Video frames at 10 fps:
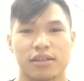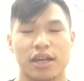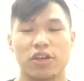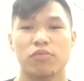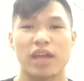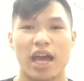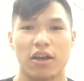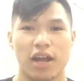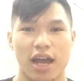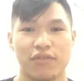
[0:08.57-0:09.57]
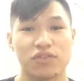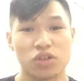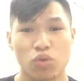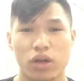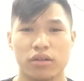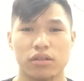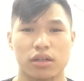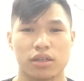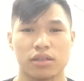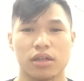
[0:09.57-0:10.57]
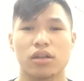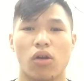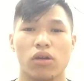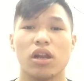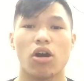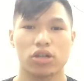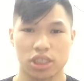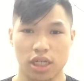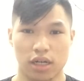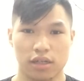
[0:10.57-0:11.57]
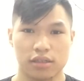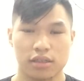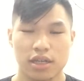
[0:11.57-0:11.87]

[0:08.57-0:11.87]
để chúng ta có thể vượt qua được những nỗi lo sợ,